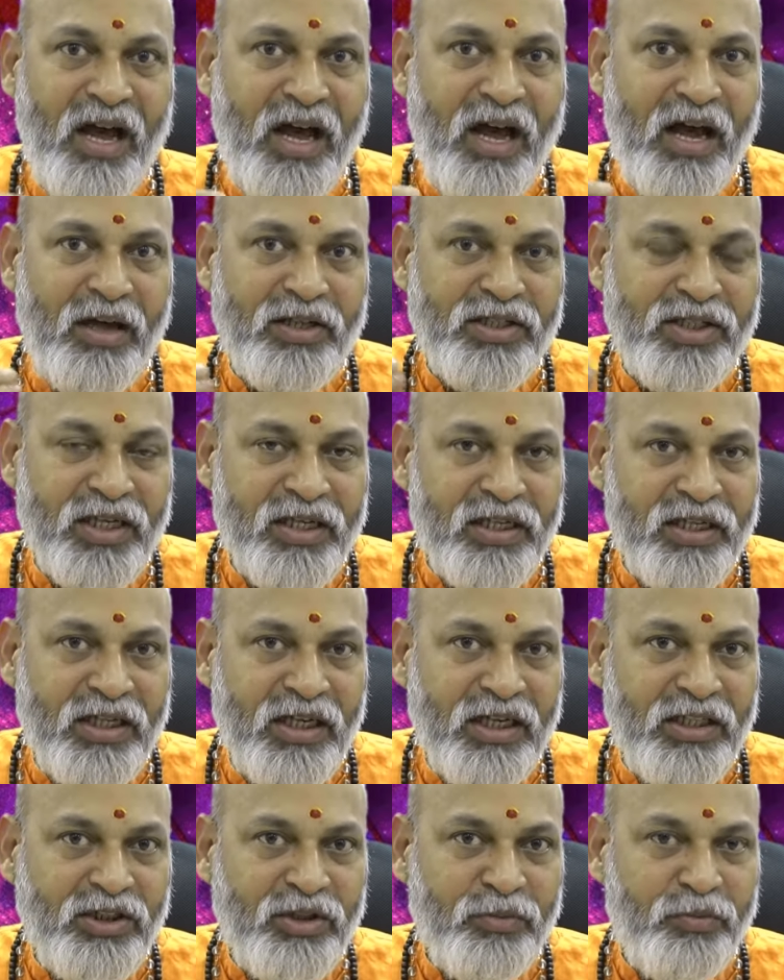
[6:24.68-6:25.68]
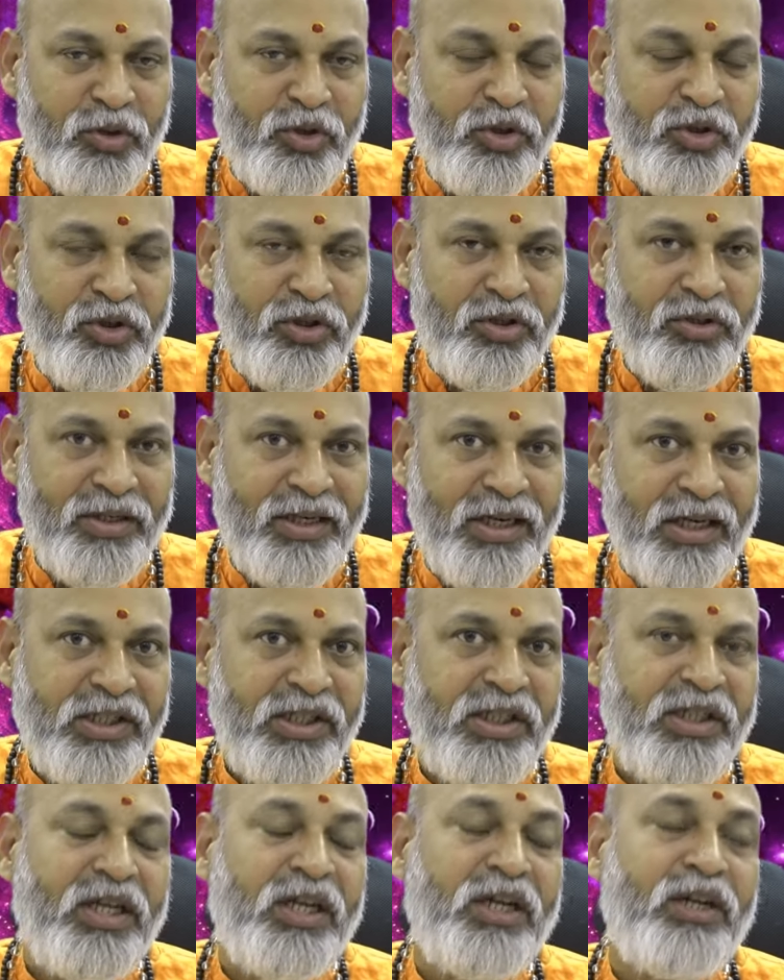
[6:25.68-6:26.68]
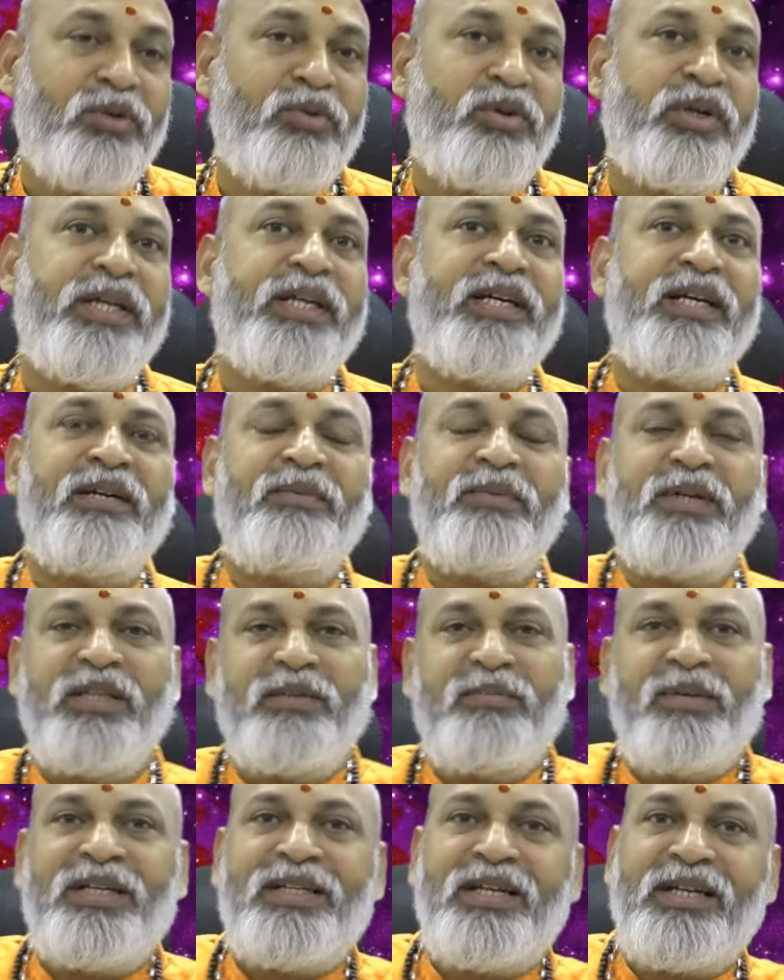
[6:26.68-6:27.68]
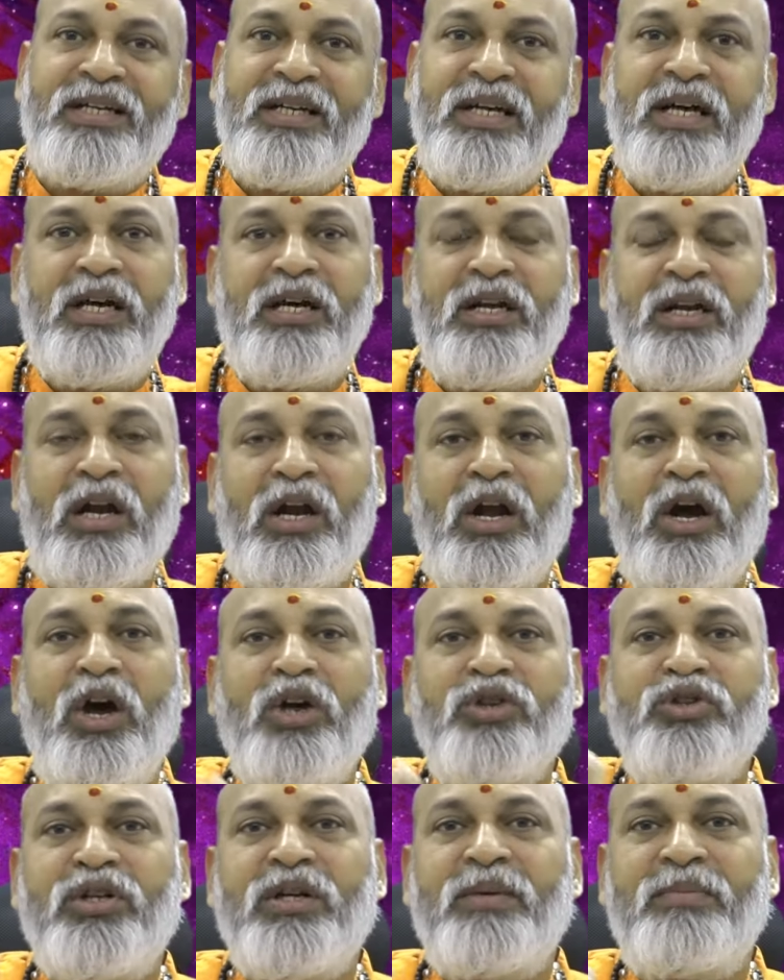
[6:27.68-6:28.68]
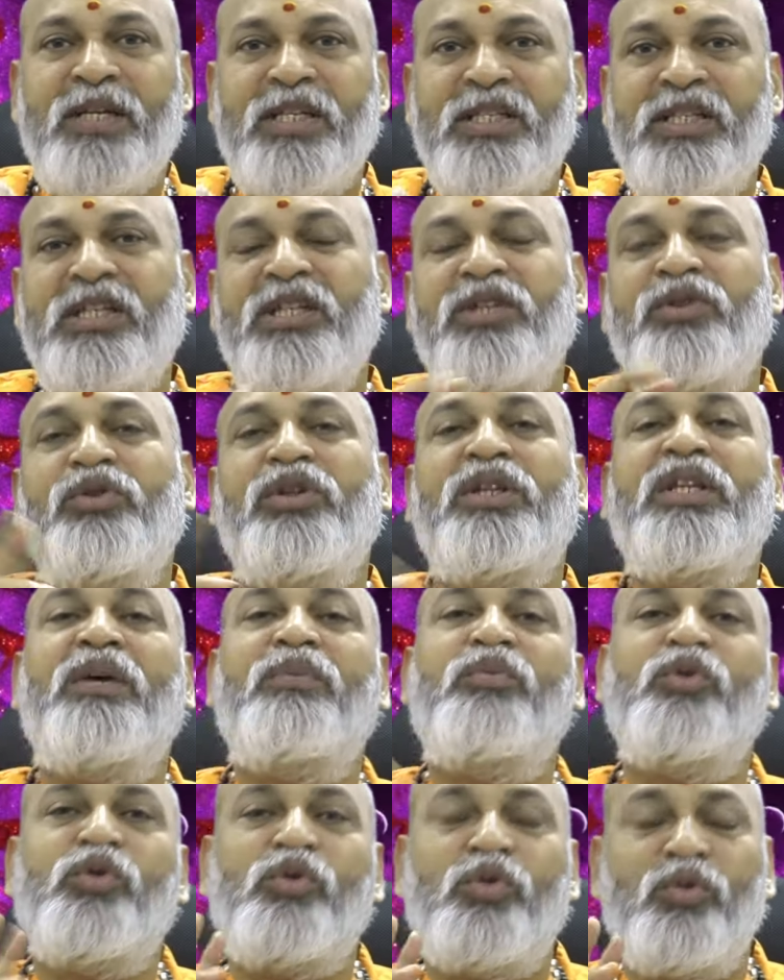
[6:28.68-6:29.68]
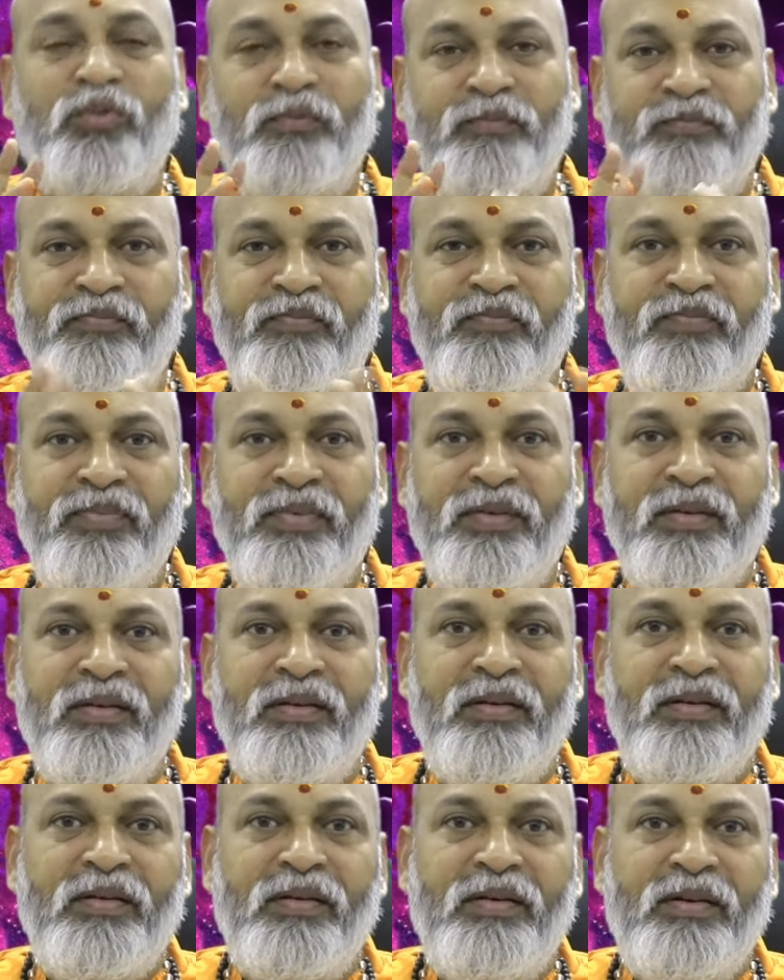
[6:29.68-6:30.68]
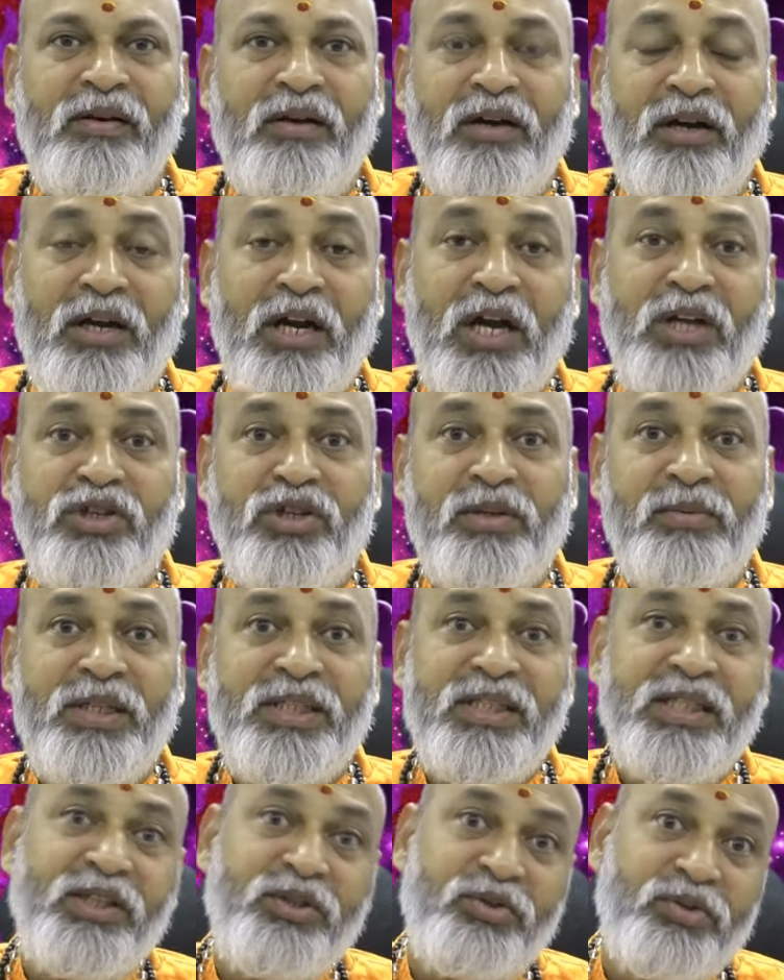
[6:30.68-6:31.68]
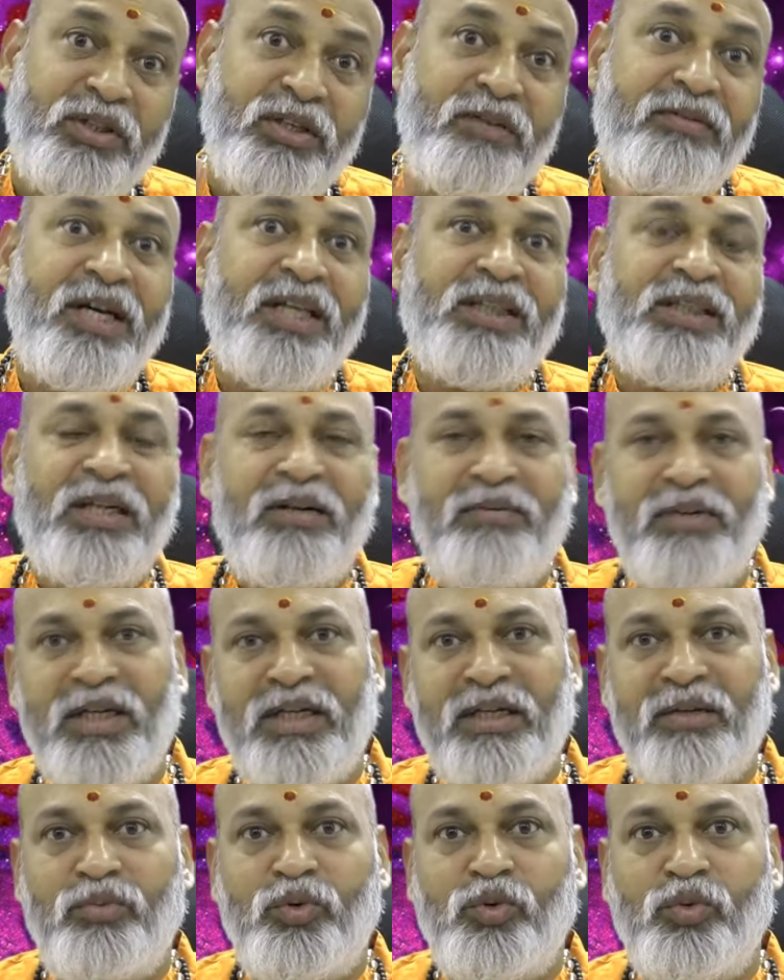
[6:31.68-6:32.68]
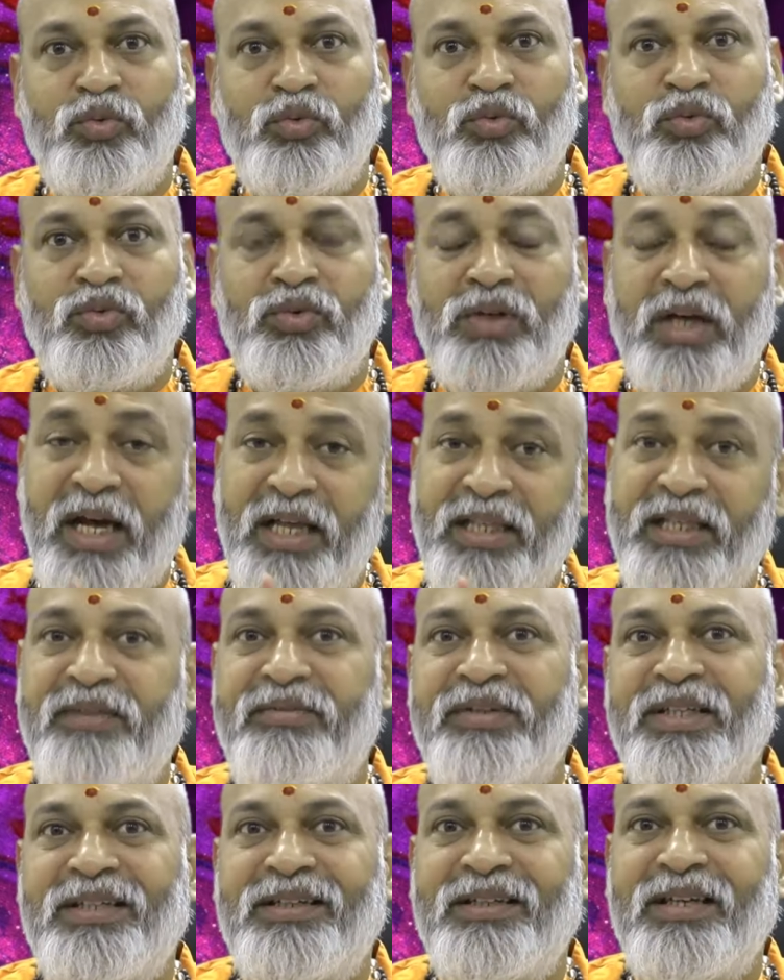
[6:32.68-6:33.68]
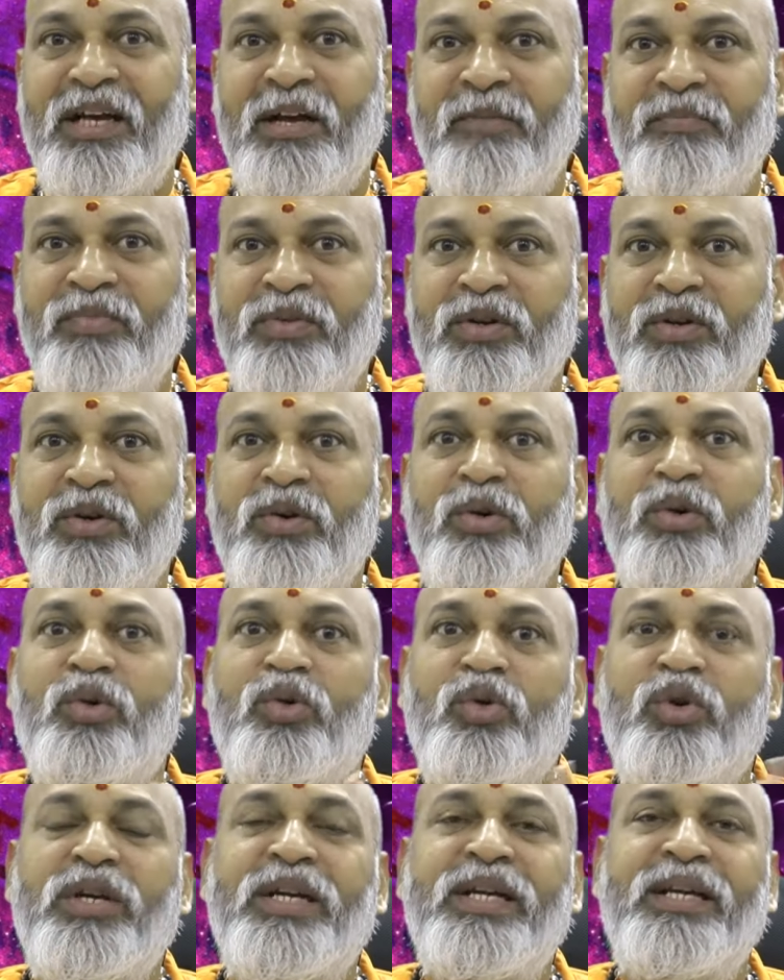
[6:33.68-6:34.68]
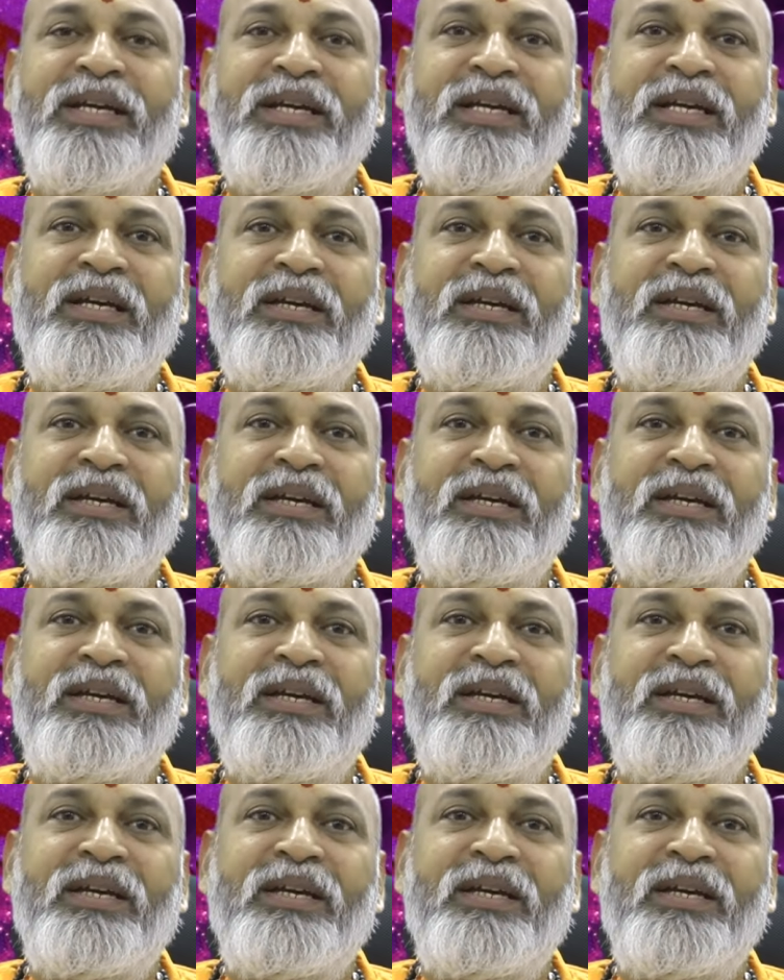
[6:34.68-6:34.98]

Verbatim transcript: ఆ సంక్రాంతి పురుషుడు యొక్క లక్షణాల్లో కూడా ఏం కనబడింది మనకు అక్కడ రాజుల మధ్యన యుద్ధము రాజుల మధ్యన యుద్ధ వాతావరణము అదేవిధంగా కొన్ని